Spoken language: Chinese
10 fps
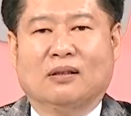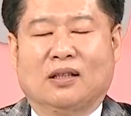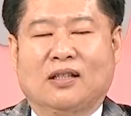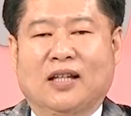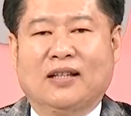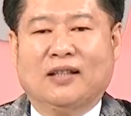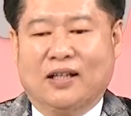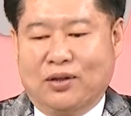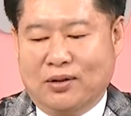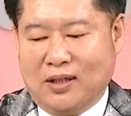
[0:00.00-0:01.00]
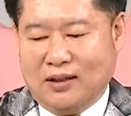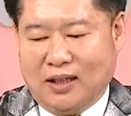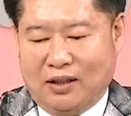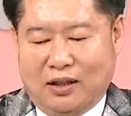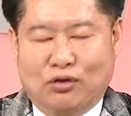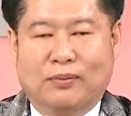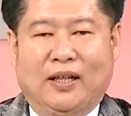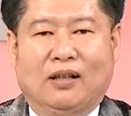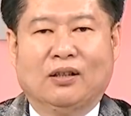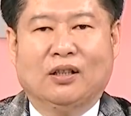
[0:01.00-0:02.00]
你现在手上套牢股
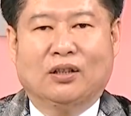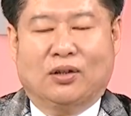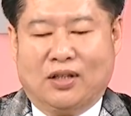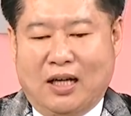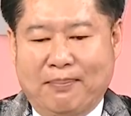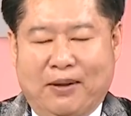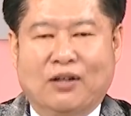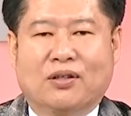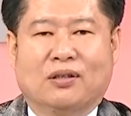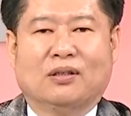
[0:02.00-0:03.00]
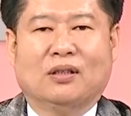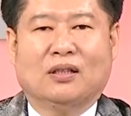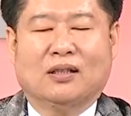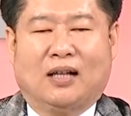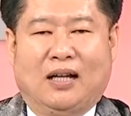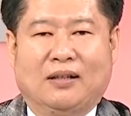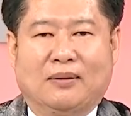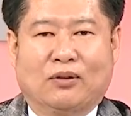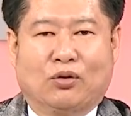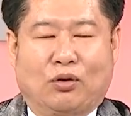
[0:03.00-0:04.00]
票，都是看报纸、看
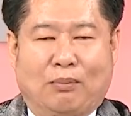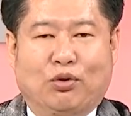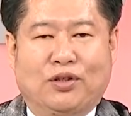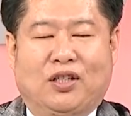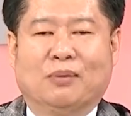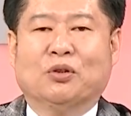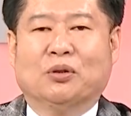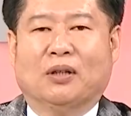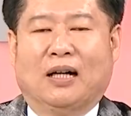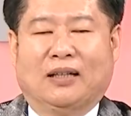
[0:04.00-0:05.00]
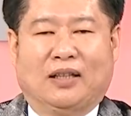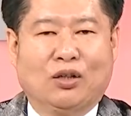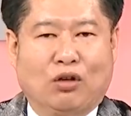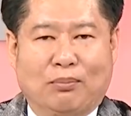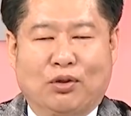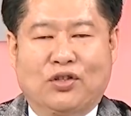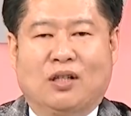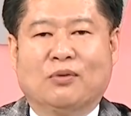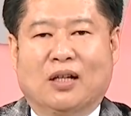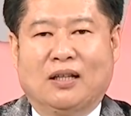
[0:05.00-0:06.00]
广播节目啊，听广播
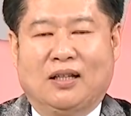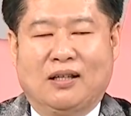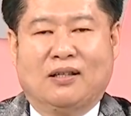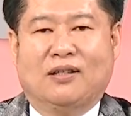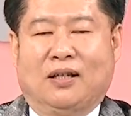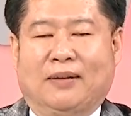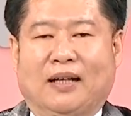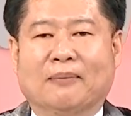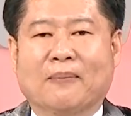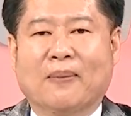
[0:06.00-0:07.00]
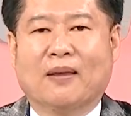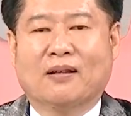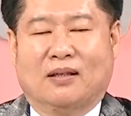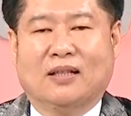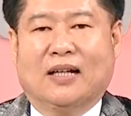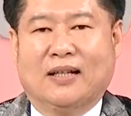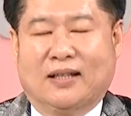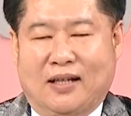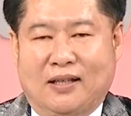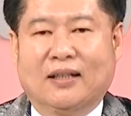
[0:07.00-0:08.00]
节目、看电视解盘，甚至看
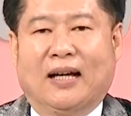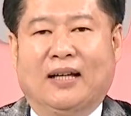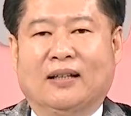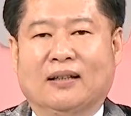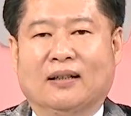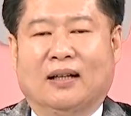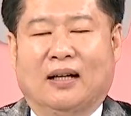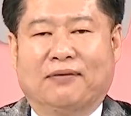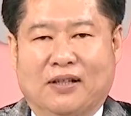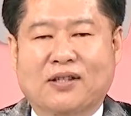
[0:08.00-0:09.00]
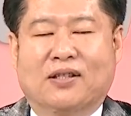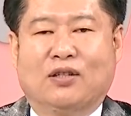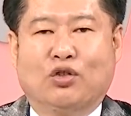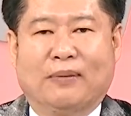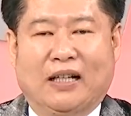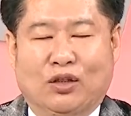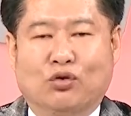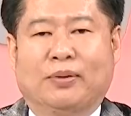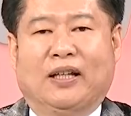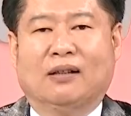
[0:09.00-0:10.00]
财经台啊，分析去买的
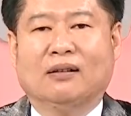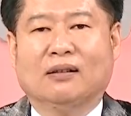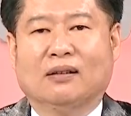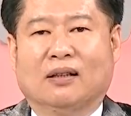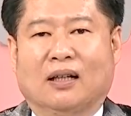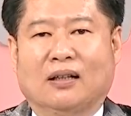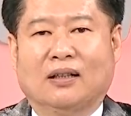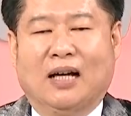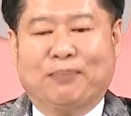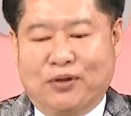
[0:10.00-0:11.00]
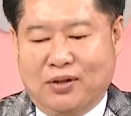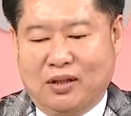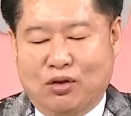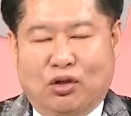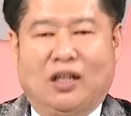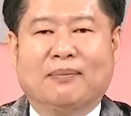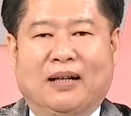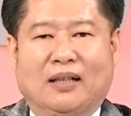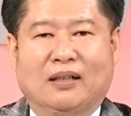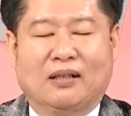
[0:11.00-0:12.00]
股票啊，那不是你专业
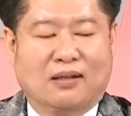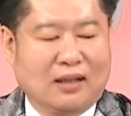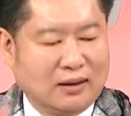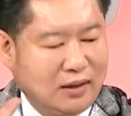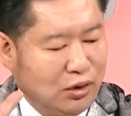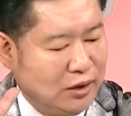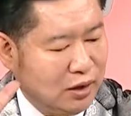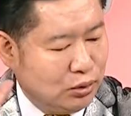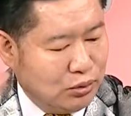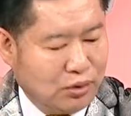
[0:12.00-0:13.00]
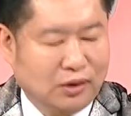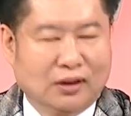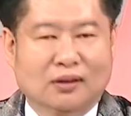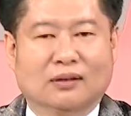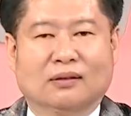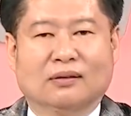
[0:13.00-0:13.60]
买的，你是啊道听途说的。